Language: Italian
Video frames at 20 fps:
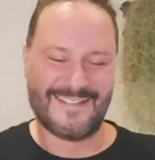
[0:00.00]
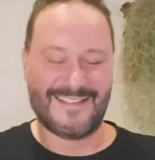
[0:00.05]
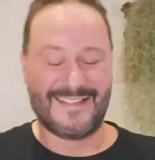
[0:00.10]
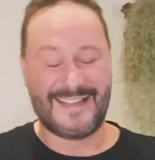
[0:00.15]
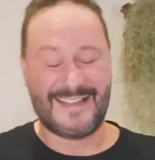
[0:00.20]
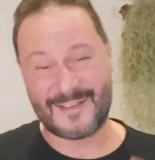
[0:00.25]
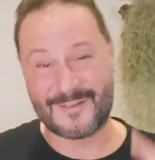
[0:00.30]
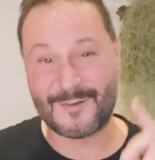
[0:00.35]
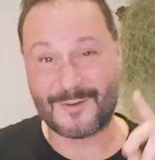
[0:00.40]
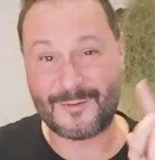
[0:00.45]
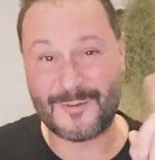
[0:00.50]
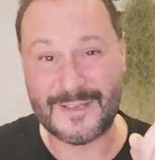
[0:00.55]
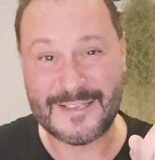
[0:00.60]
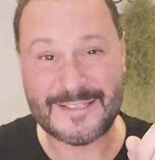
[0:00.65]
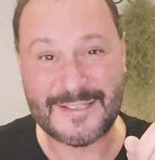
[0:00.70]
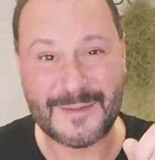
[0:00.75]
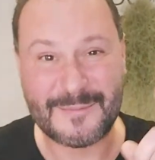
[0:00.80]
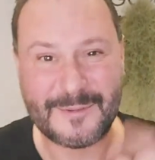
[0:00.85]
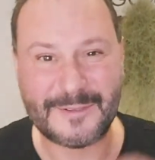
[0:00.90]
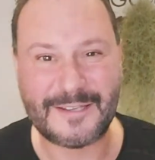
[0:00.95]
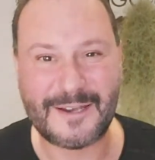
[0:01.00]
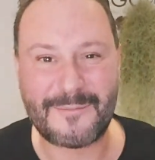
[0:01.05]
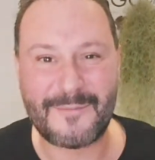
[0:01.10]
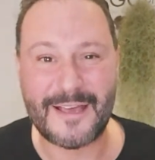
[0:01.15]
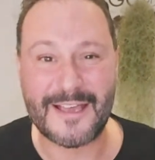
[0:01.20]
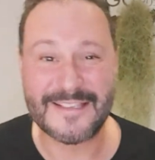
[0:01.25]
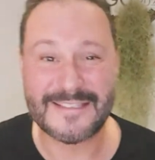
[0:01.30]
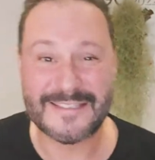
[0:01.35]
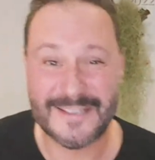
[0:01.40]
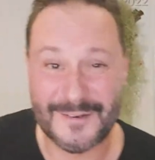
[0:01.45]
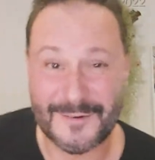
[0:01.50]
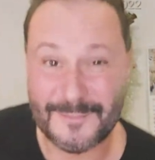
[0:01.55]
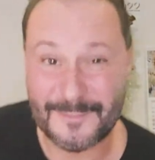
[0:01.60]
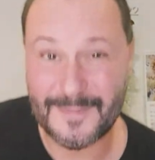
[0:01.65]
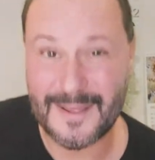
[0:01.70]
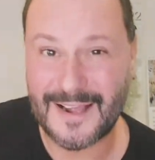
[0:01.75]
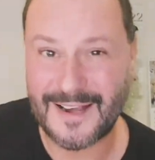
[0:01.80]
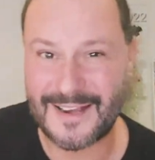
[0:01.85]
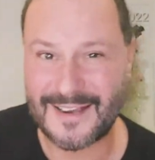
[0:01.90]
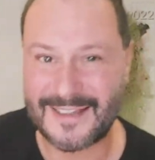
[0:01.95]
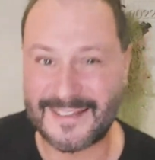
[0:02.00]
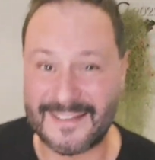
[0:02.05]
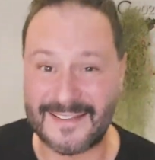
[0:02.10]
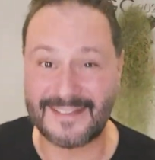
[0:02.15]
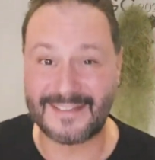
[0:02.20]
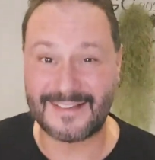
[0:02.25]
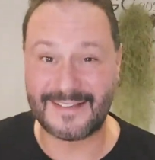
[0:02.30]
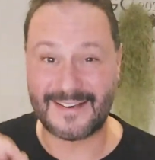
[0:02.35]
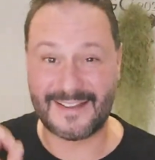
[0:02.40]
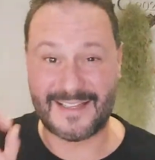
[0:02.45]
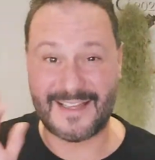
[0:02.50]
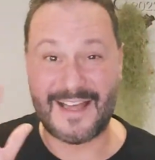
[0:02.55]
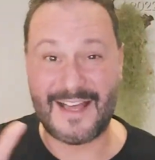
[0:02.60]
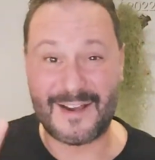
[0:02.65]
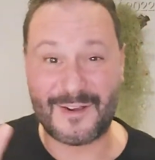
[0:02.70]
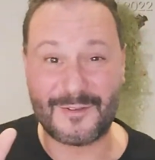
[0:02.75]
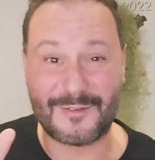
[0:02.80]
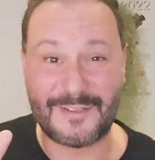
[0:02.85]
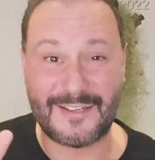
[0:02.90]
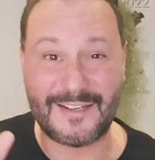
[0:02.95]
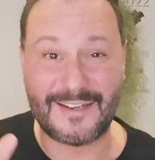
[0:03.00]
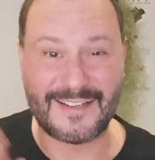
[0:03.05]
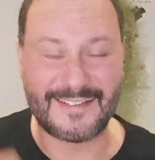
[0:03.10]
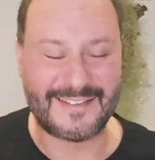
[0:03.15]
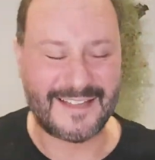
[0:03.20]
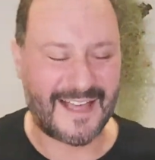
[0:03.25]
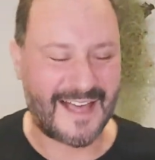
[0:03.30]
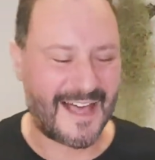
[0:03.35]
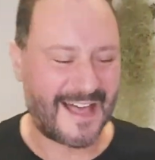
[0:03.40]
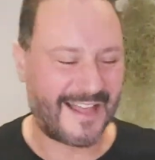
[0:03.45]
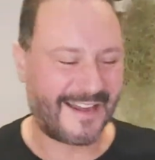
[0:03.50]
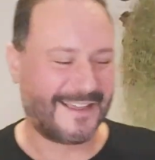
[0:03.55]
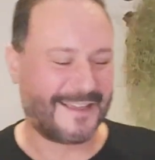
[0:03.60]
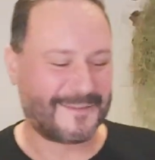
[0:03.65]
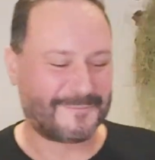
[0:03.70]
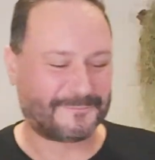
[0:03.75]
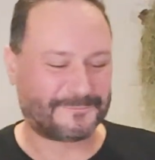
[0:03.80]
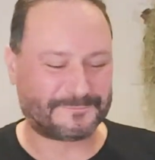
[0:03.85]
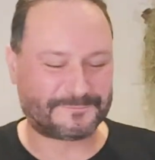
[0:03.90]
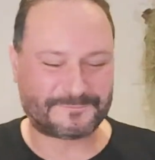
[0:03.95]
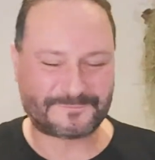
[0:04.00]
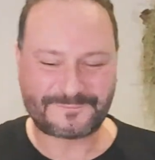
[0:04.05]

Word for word: Ecco, questo potrebbe essere un bel eh, regalo di Natale